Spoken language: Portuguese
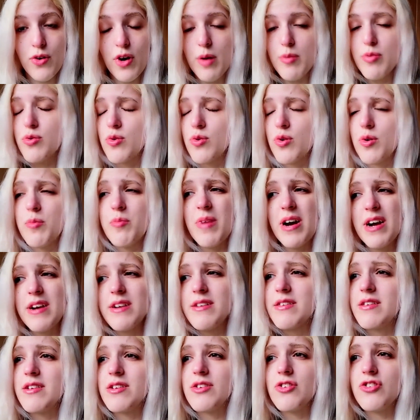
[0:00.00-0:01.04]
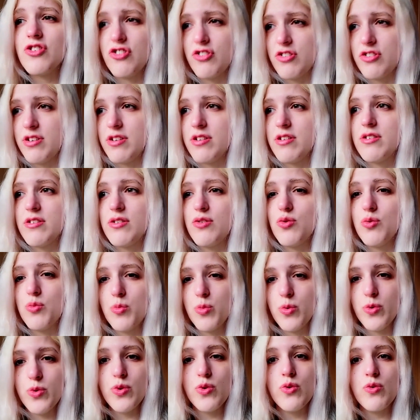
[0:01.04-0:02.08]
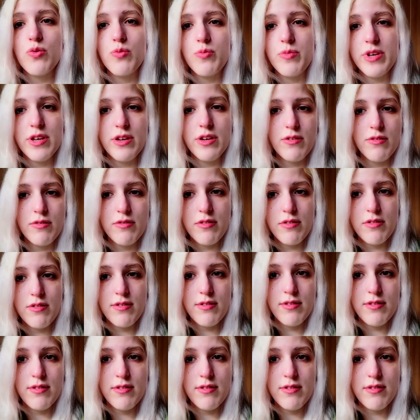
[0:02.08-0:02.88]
Não há pessoa mais exigente no mundo comigo